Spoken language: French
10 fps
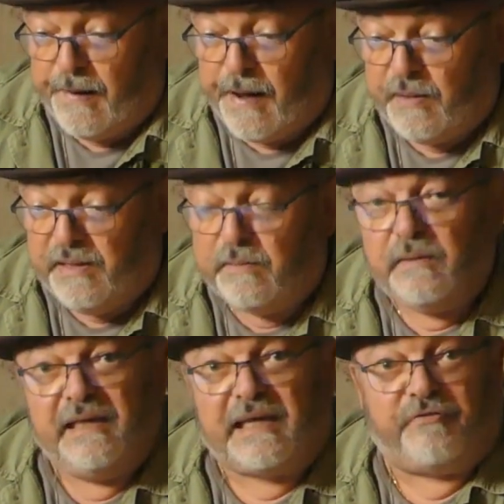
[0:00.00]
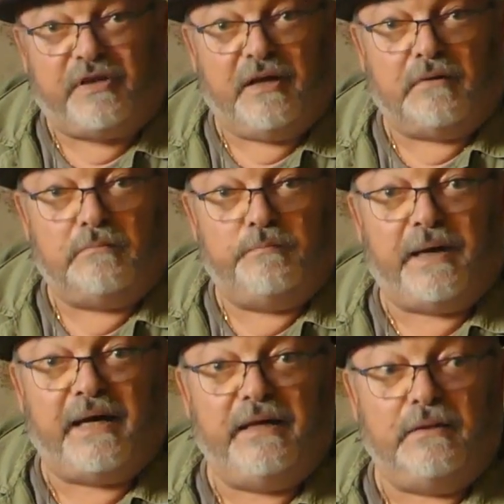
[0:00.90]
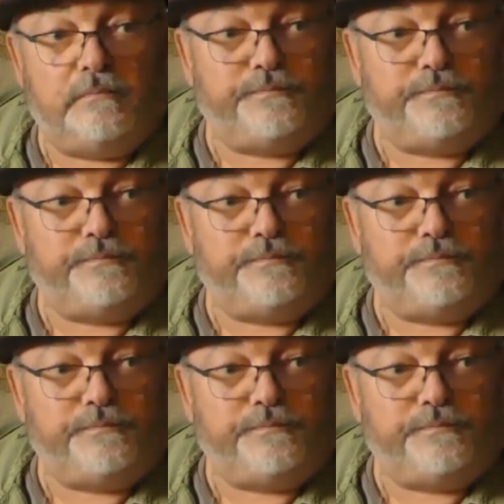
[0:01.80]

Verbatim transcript: Ah oui, les cafetières, pareil.